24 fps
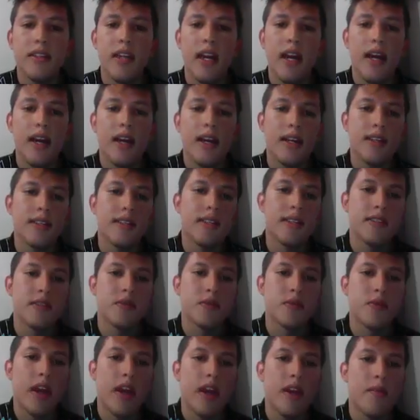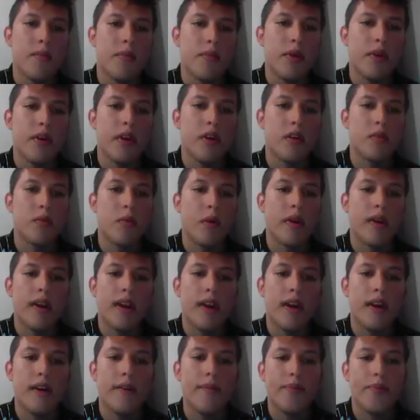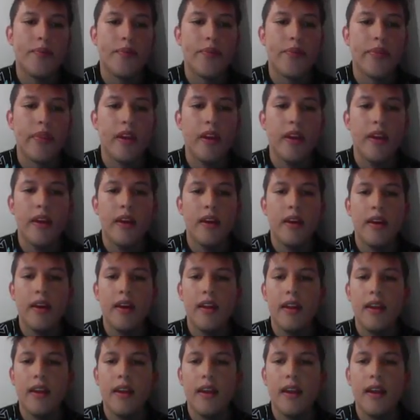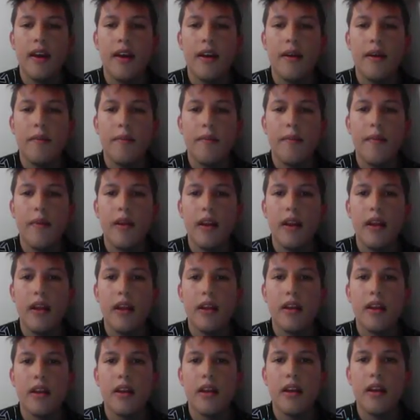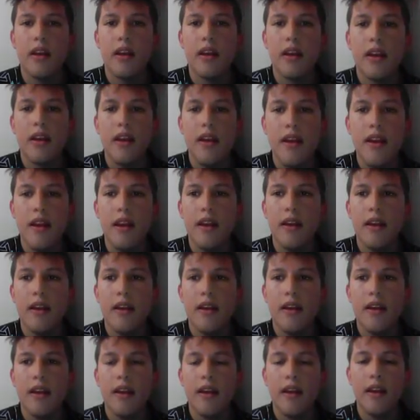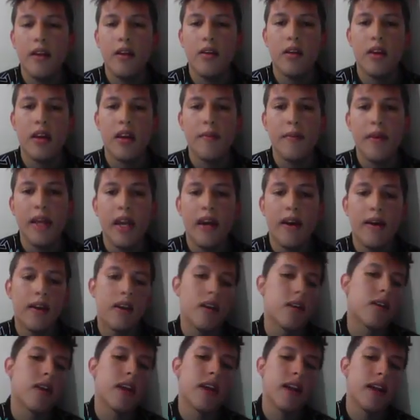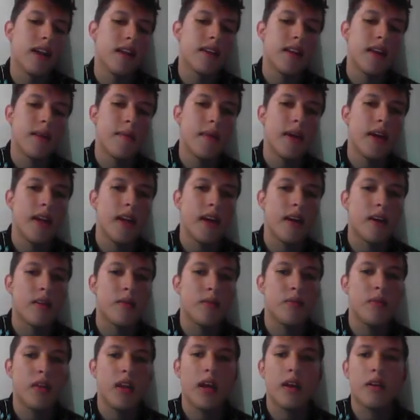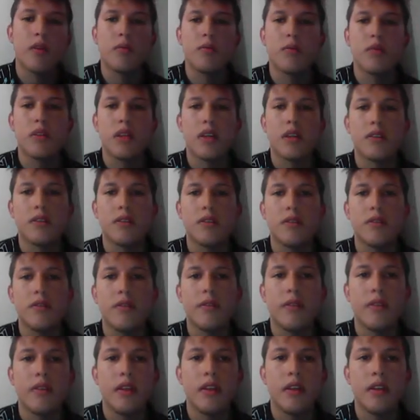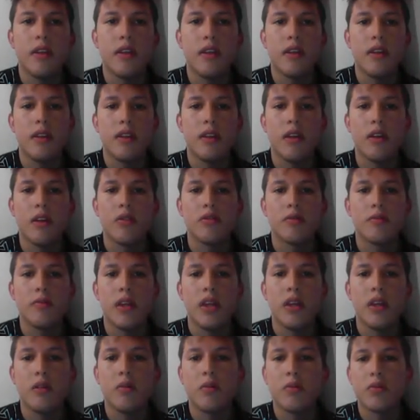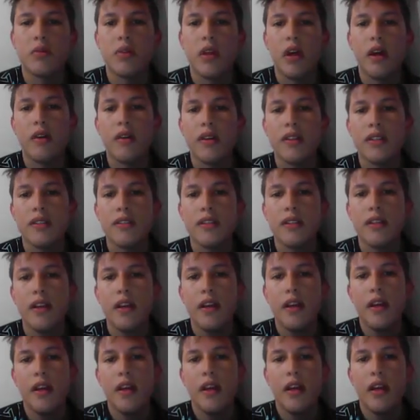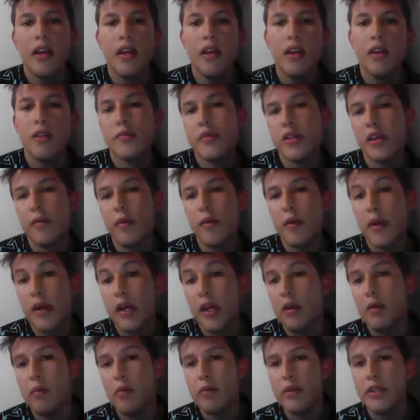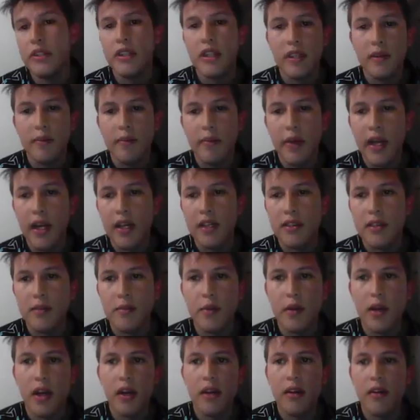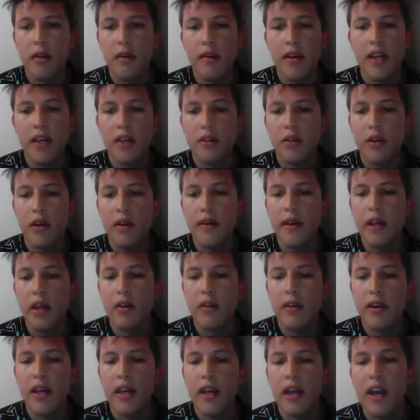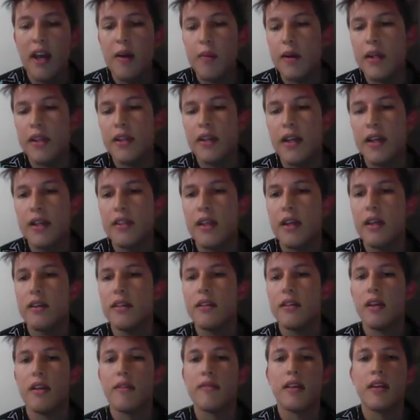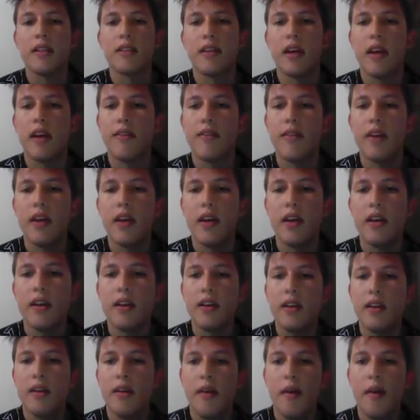Ya este es un ejemplo de cómo era la, el, en lo que miraban, lo que era el tema de la, computación, de los minicomputadores. Y observan que pues, en, para esa época no había todavía lo que era la pantalla, la interfaz gráfica.